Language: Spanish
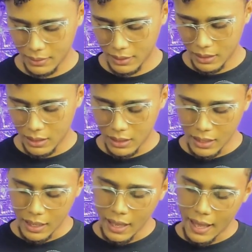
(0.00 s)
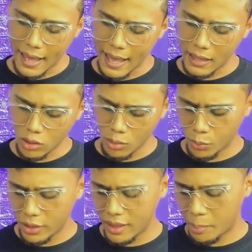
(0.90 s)
Ajá. Esto
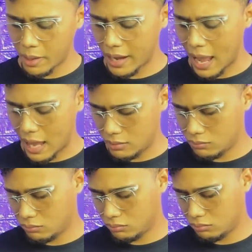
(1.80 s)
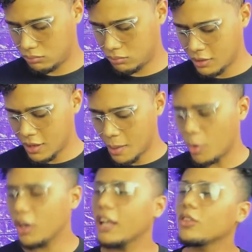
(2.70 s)
puede esperar.
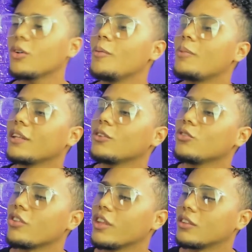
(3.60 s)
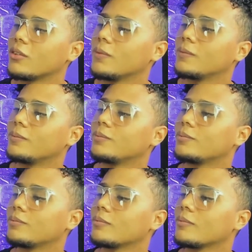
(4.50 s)
¿Por qué tú compraste uno de estos?
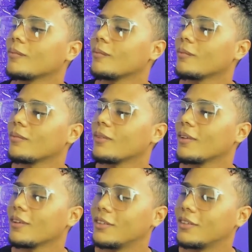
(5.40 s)
En el caso mío.